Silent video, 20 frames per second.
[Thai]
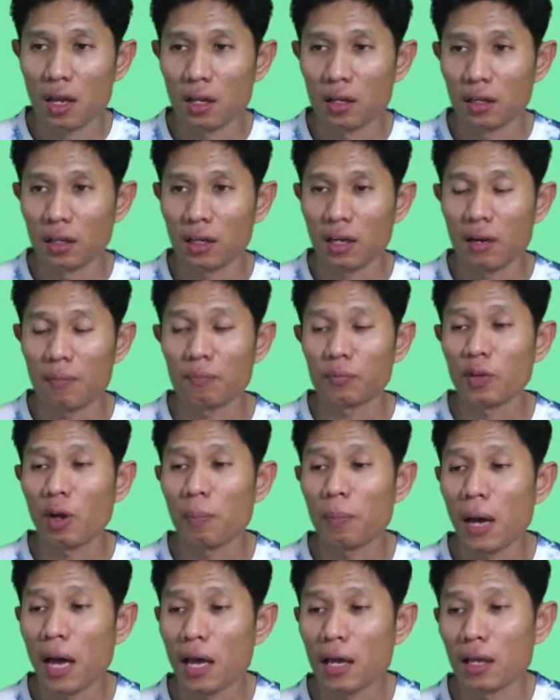นะครับ ต่อ
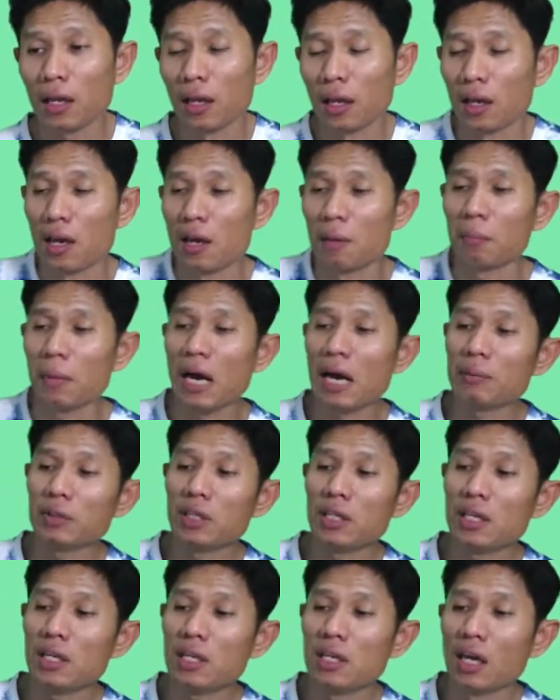ไปภาพ
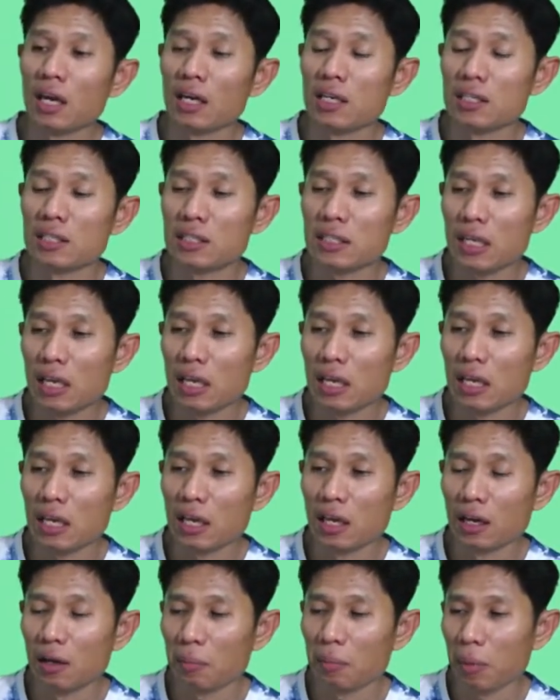ที่
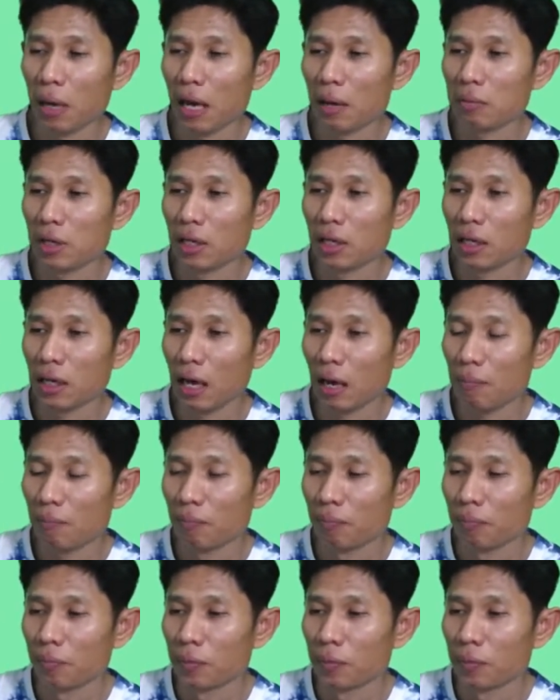4 ภาพนี้ครับ